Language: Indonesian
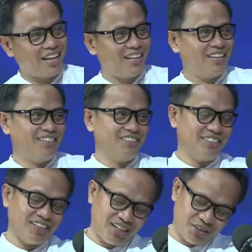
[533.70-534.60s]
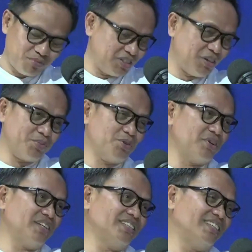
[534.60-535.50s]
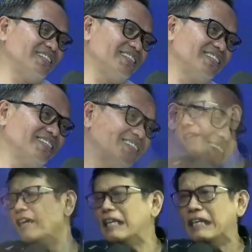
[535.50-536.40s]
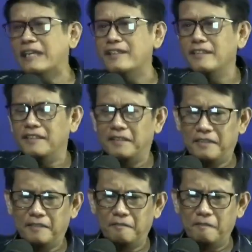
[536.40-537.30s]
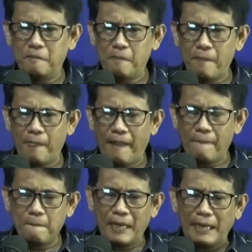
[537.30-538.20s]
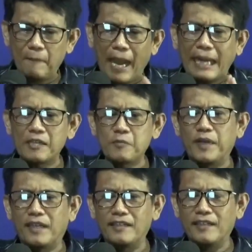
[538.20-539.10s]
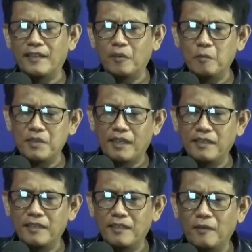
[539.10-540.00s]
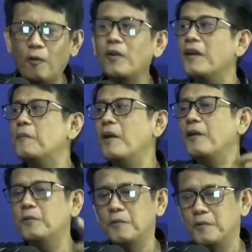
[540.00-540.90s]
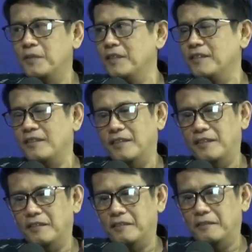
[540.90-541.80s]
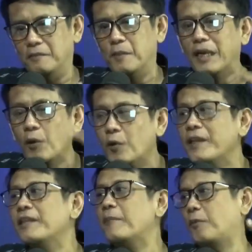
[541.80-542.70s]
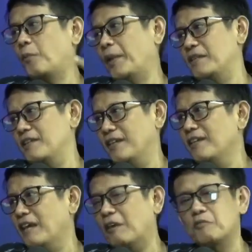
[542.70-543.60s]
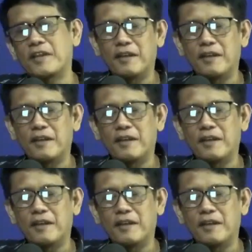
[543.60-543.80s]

peluangnya seperti bisa itu. Peluangnya. Nah ini pertanyaannya ini eh, bagaimana sebenarnya kalau misalnya orang mau Eh, mengguliti menggoliti profesi ini haruskah